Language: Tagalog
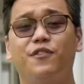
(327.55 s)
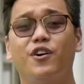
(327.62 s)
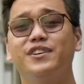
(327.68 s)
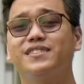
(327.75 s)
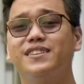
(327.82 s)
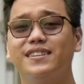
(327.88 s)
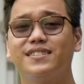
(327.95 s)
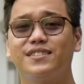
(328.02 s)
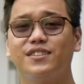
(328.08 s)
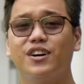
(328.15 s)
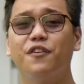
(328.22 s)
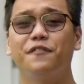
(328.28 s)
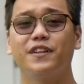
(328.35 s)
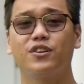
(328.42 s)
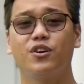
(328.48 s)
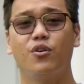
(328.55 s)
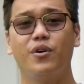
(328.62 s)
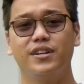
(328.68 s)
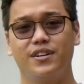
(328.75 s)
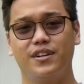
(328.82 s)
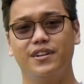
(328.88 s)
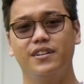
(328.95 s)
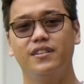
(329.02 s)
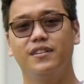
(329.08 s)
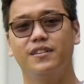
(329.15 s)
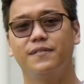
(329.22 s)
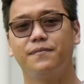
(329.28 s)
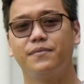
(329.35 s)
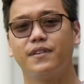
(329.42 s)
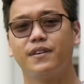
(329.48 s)
ang nagapabugal kay Fred.
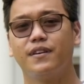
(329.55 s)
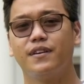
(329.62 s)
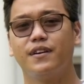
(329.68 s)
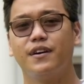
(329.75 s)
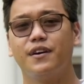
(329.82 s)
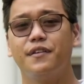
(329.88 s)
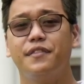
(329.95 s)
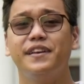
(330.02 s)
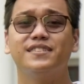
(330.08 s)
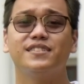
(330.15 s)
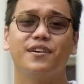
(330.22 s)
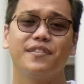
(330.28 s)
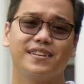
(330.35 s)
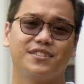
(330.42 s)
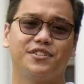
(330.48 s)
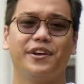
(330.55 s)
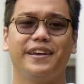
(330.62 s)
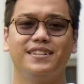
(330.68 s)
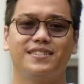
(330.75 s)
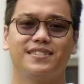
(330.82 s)
Nangin inspirasyon man siya karon